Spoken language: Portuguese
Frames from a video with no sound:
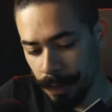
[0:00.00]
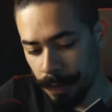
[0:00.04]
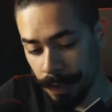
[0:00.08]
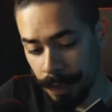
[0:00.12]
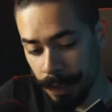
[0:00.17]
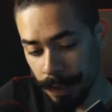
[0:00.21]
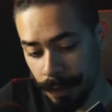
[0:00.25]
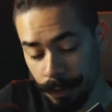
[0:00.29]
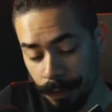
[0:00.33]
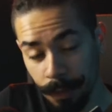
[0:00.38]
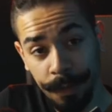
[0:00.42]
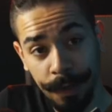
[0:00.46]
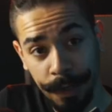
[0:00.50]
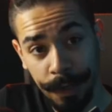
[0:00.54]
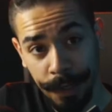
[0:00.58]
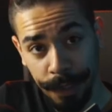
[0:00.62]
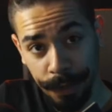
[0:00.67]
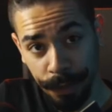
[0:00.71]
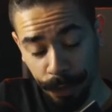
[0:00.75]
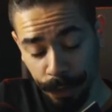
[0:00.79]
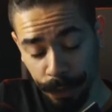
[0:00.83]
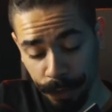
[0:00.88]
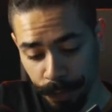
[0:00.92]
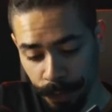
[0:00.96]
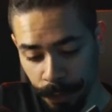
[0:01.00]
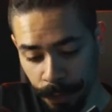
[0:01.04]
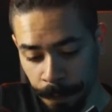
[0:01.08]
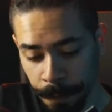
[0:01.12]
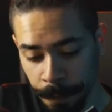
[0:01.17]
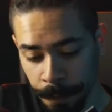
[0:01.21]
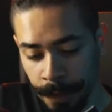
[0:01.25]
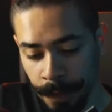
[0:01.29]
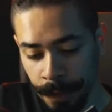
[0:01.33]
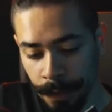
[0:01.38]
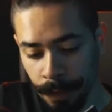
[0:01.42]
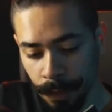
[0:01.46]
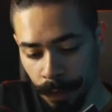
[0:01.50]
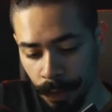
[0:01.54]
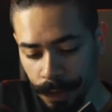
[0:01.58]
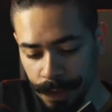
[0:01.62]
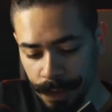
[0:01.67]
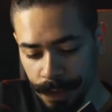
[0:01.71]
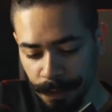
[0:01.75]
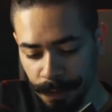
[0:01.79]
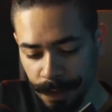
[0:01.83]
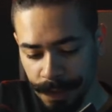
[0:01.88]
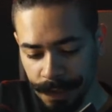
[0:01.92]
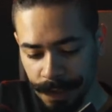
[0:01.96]
é, sobre ser redondo,
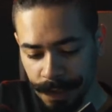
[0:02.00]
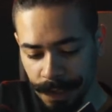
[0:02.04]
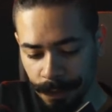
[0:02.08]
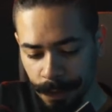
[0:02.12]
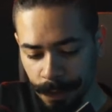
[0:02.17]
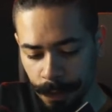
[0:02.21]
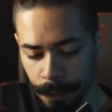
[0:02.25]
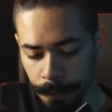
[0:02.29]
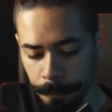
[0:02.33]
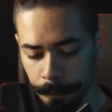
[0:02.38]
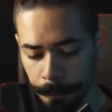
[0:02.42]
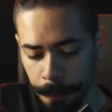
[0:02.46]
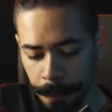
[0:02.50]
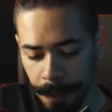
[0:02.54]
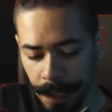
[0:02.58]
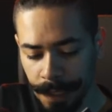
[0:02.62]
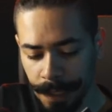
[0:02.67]
luz invisível,